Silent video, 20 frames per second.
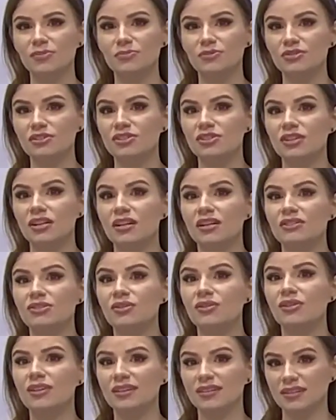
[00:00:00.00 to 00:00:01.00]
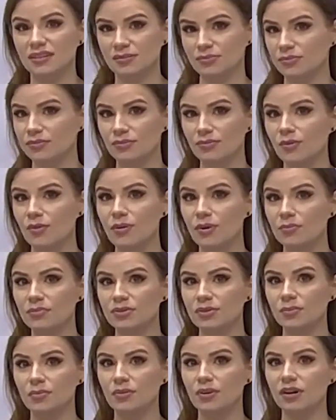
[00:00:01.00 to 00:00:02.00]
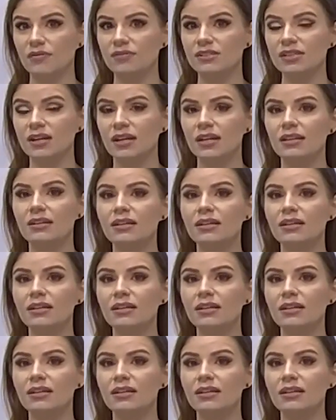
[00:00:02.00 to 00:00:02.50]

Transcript: może jeszcze jakaś kolejna mogłaby się pojawić.